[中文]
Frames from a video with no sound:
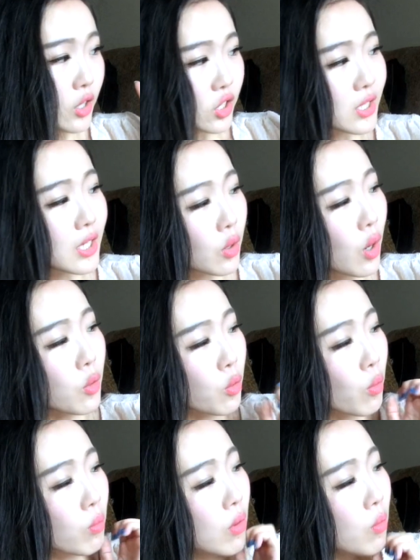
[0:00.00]
之前有很多
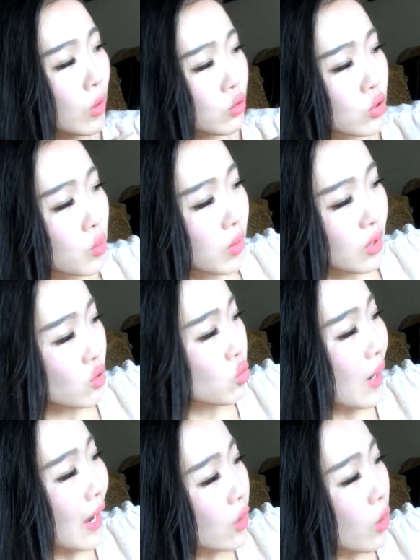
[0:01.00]
人问我，就是我的
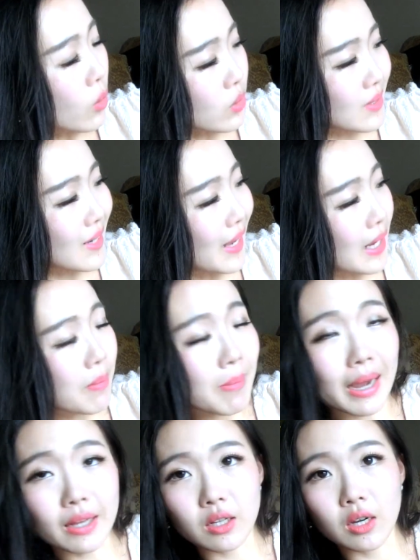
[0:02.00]
刷桶是在哪里
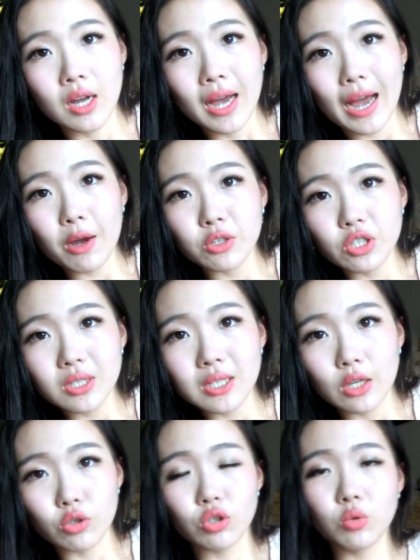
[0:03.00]
买的，还有之
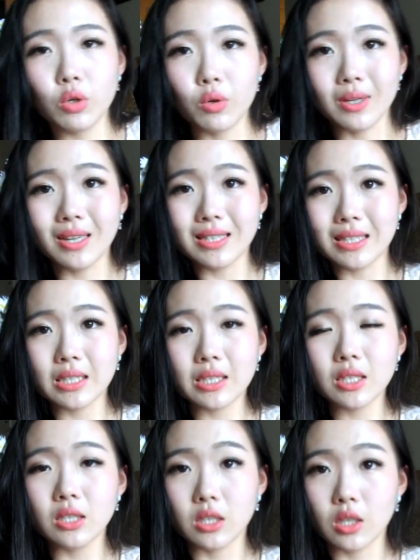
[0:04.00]
前就是我有一个金
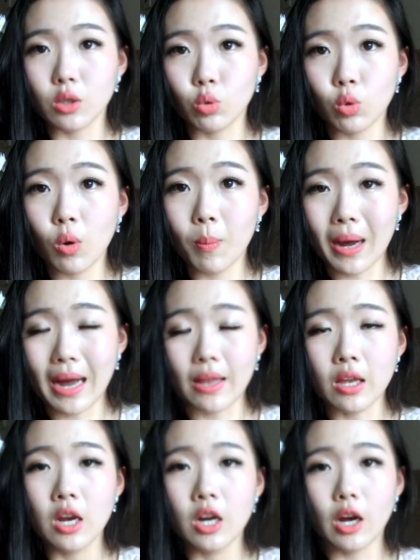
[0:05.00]
色的那个托盘，
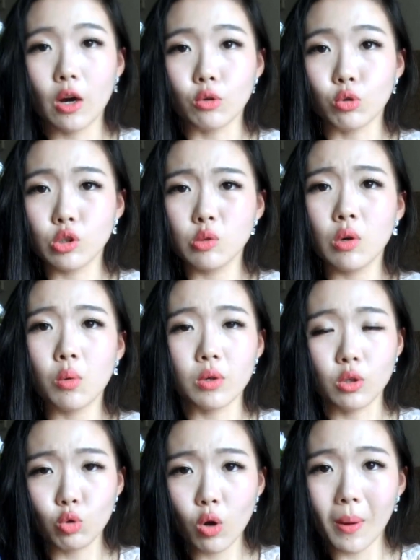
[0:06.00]
然后很多人就问我你
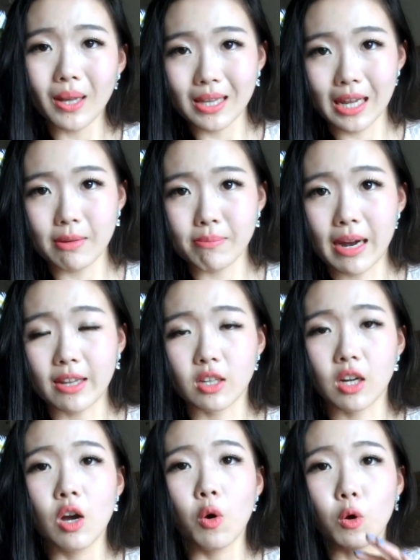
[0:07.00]
的托盘在哪里买
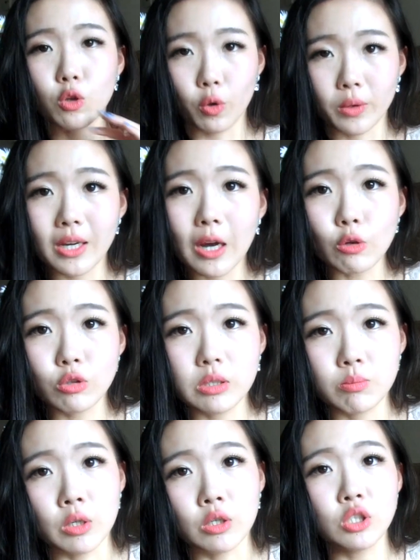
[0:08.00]
的，我统一告诉你
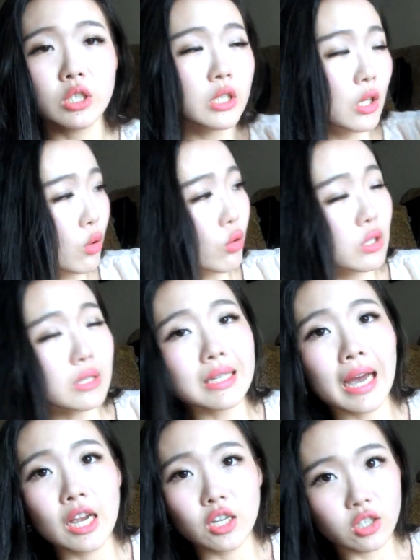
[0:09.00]
们，这些都是
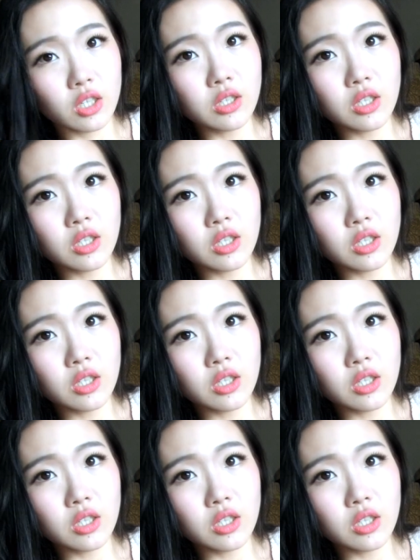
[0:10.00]
在深